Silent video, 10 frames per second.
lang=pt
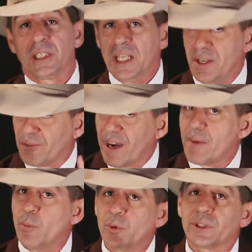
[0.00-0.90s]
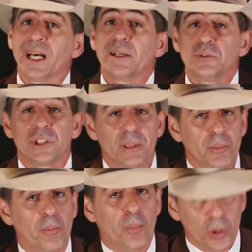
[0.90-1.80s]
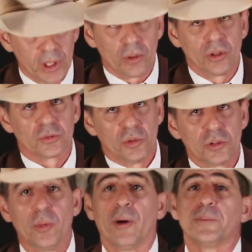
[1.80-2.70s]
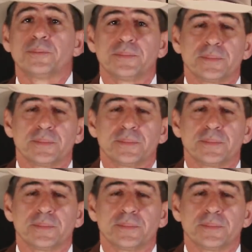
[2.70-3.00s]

e vai montar um time poderoso, muito bom.